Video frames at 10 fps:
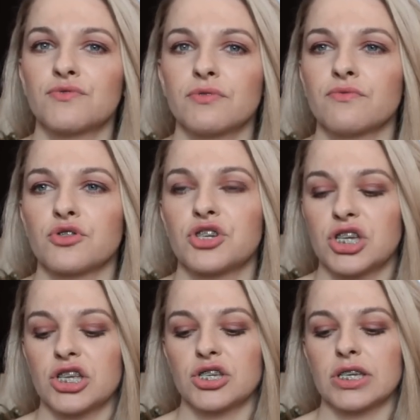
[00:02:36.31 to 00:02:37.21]
w tym włosie
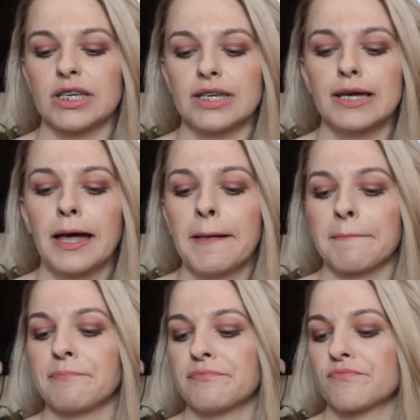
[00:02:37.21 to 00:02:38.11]
siedzi i
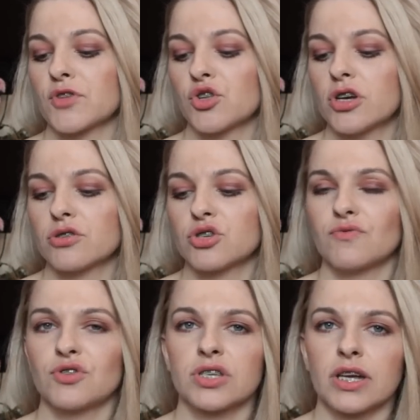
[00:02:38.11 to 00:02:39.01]
mm, to jest
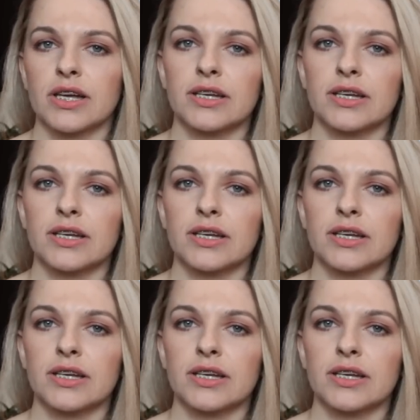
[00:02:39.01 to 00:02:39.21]
oczywiście